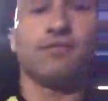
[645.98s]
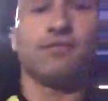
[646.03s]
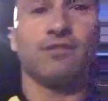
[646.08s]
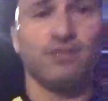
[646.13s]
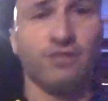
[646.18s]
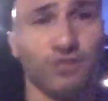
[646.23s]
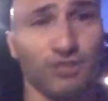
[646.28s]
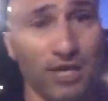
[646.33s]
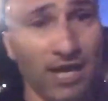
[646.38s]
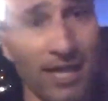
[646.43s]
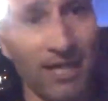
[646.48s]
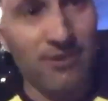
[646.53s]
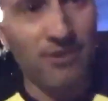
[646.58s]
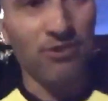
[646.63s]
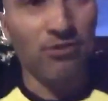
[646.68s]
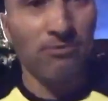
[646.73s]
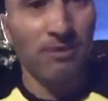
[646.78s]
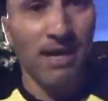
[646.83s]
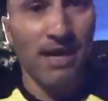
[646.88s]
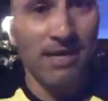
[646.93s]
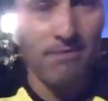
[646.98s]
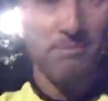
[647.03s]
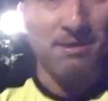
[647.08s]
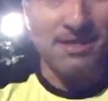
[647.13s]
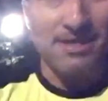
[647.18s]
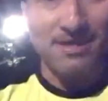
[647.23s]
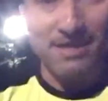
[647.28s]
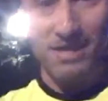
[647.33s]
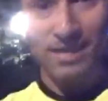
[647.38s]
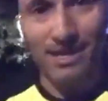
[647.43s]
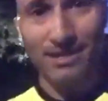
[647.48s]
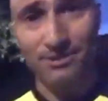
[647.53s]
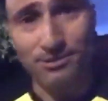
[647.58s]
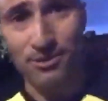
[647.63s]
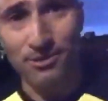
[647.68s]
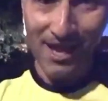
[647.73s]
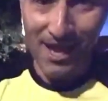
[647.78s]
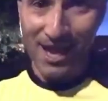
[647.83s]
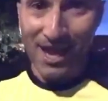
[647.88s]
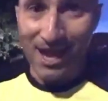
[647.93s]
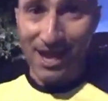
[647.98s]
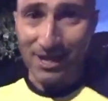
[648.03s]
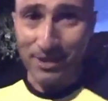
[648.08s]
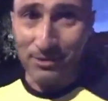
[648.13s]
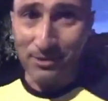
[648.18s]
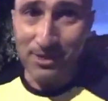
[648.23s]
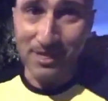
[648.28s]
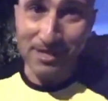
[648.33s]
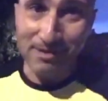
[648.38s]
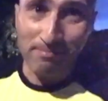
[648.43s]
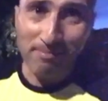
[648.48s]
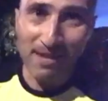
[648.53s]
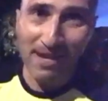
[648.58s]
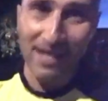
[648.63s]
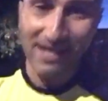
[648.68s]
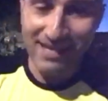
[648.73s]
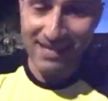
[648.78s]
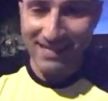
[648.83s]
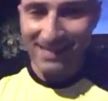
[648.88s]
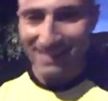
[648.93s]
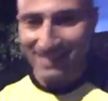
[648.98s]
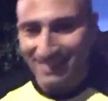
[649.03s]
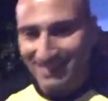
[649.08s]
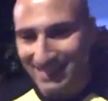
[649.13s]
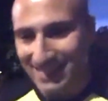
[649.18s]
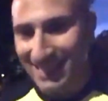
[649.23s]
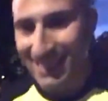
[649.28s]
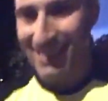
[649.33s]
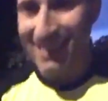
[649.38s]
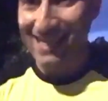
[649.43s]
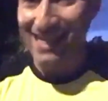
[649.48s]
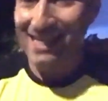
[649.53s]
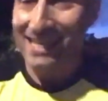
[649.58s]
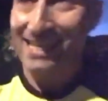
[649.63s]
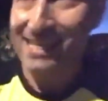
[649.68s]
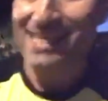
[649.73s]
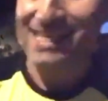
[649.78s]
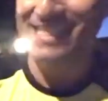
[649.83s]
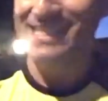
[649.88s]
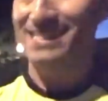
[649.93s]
Te ci hanno mai mannato a quel paese,